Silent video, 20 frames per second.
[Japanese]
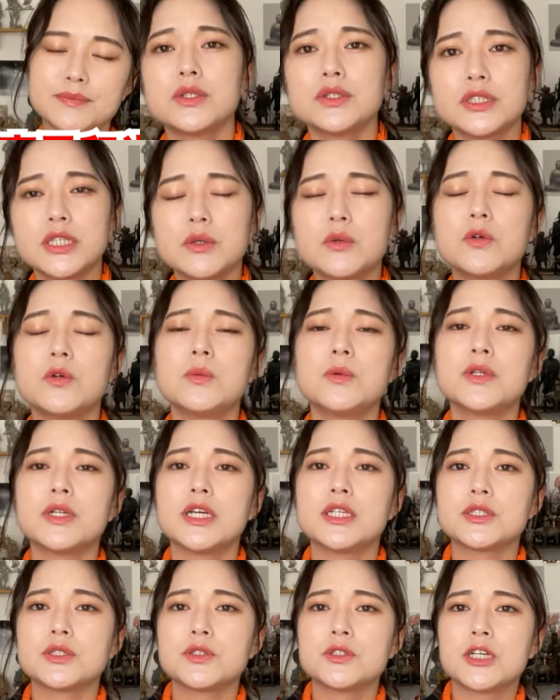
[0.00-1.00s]
そして弘法大
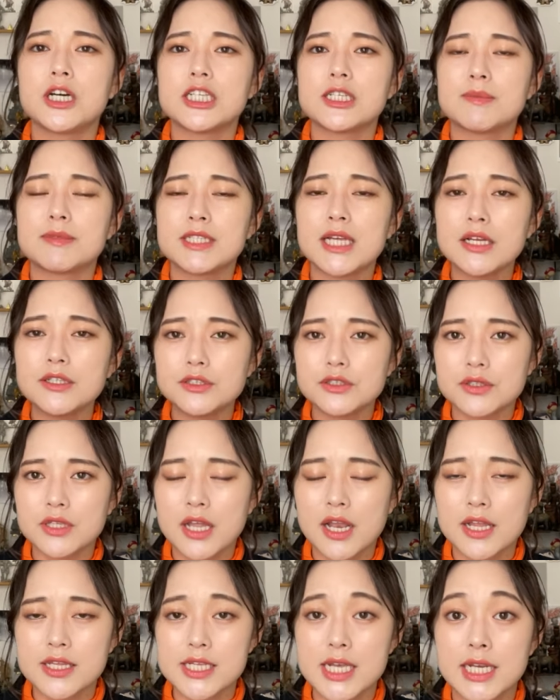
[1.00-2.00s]
師空海様37
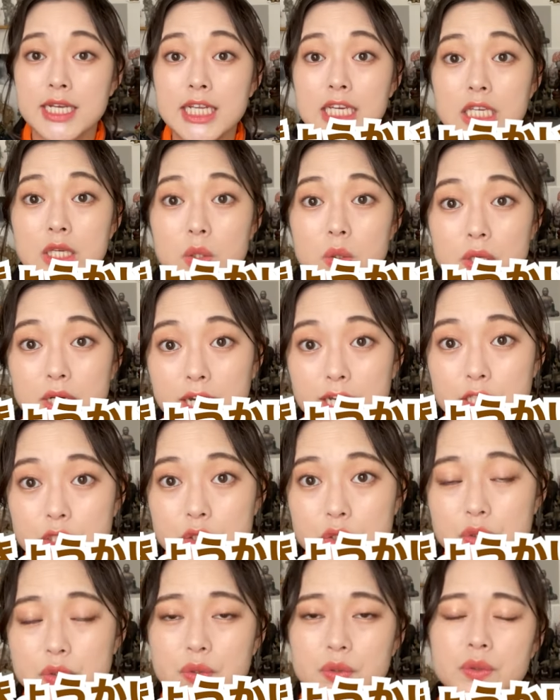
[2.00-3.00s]
歳立教改
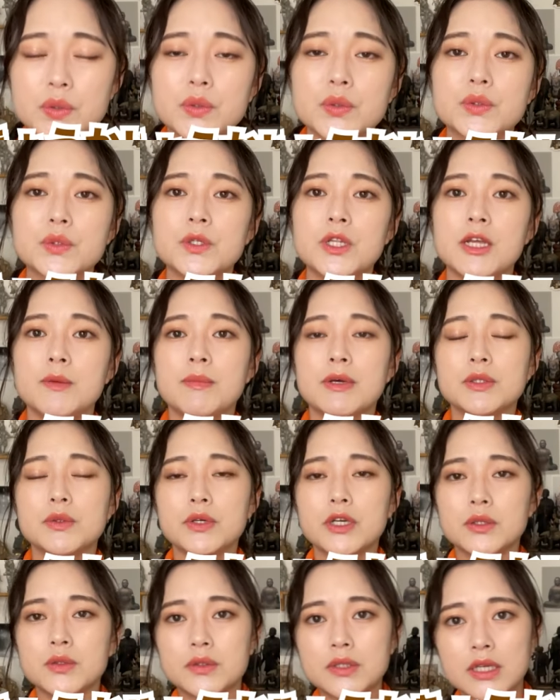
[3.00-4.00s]
宗ということで、ま
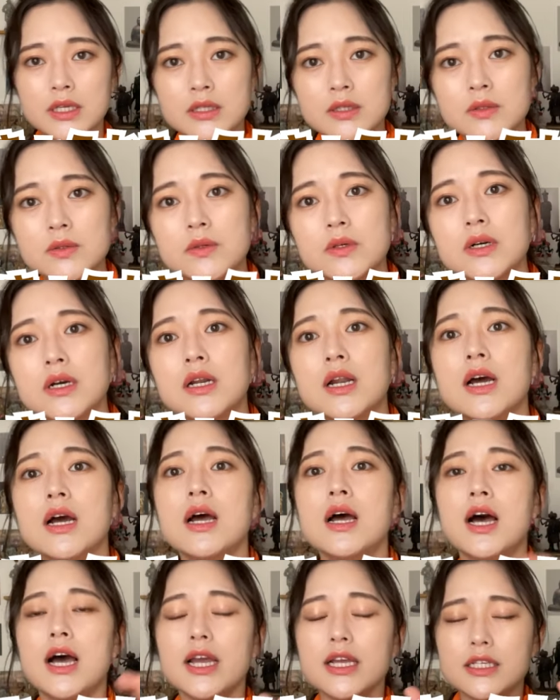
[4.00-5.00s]
時の天皇から
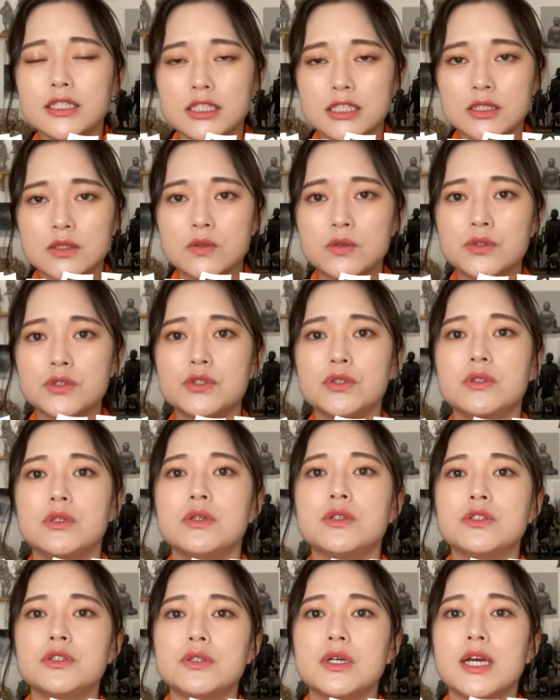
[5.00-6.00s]
はい真言宗とい
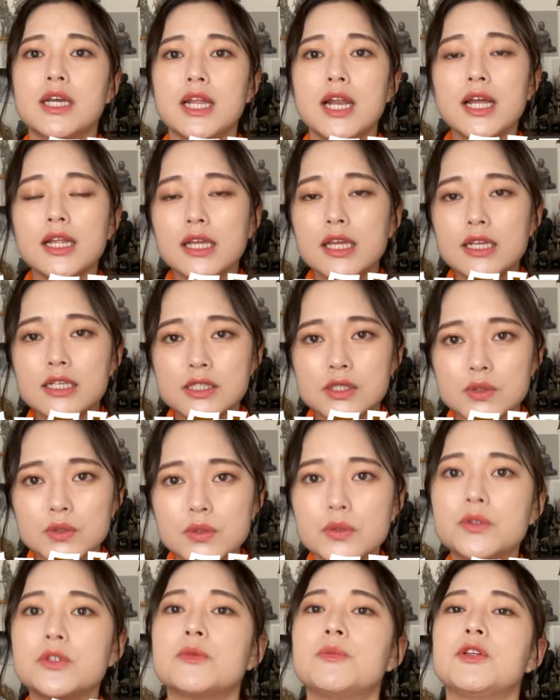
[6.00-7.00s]
う宗派開いていいですよとい
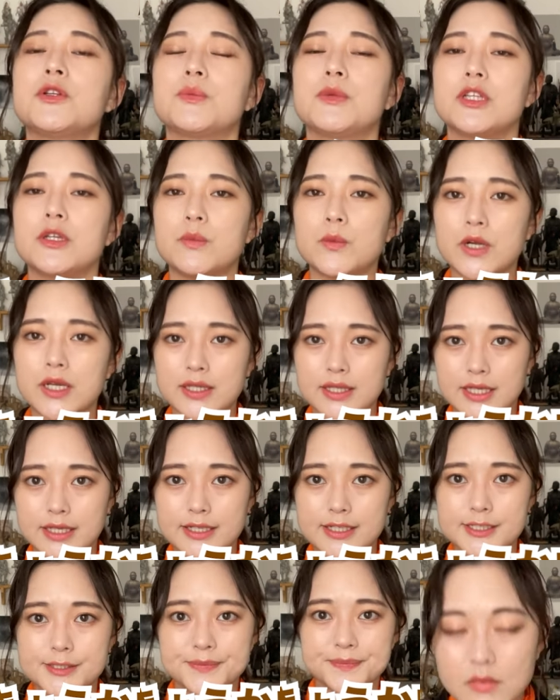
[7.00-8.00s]
うことを認めてもらったんで
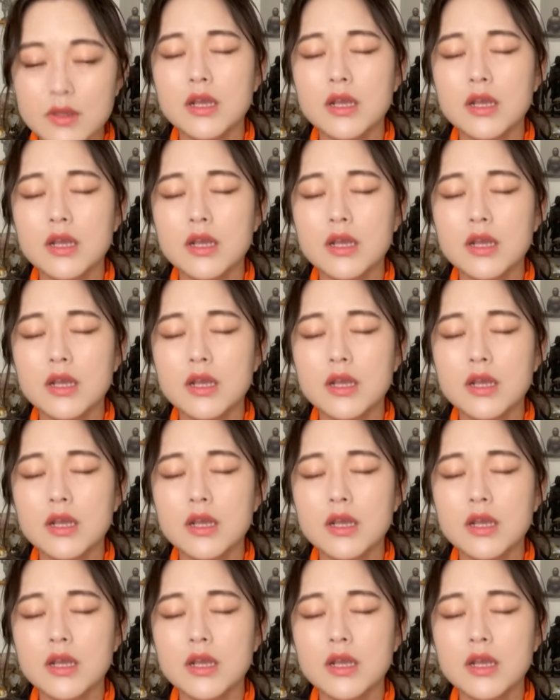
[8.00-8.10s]
す